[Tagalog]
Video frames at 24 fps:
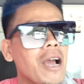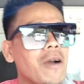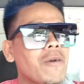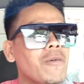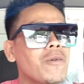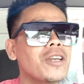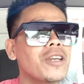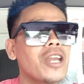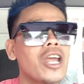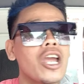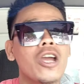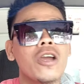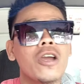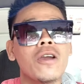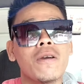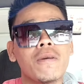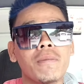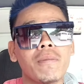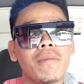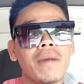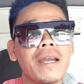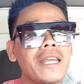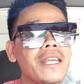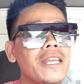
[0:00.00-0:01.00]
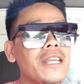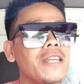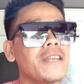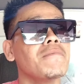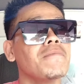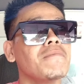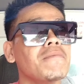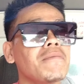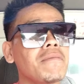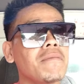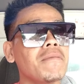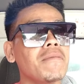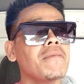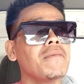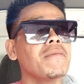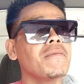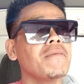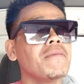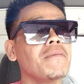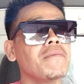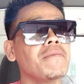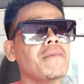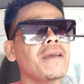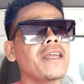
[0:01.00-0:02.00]
Ang ganda talaga talawin dito.
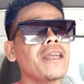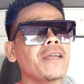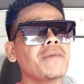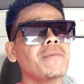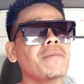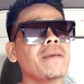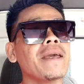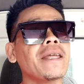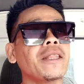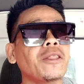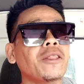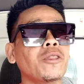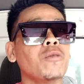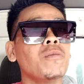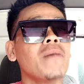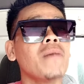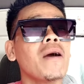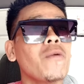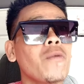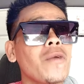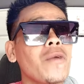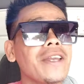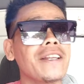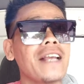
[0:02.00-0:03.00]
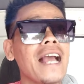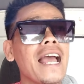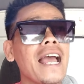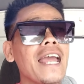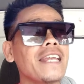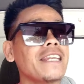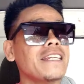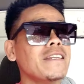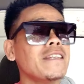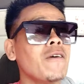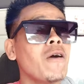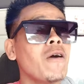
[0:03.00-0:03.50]
Ay, Jesus, kinuha.